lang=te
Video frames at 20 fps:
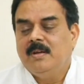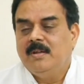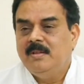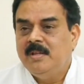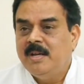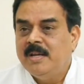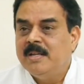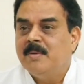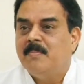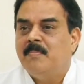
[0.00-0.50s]

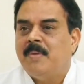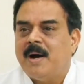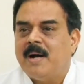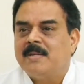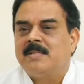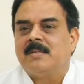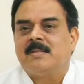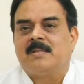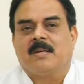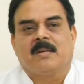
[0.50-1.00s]
దీని
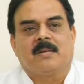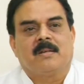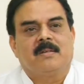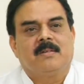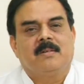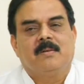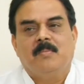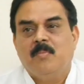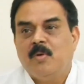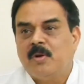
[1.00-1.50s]
బాధ్యత
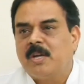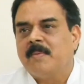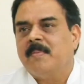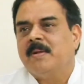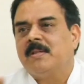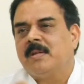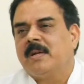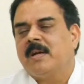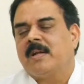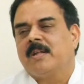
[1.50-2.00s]

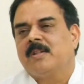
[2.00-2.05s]
ముఖ్యమంత్రి గారే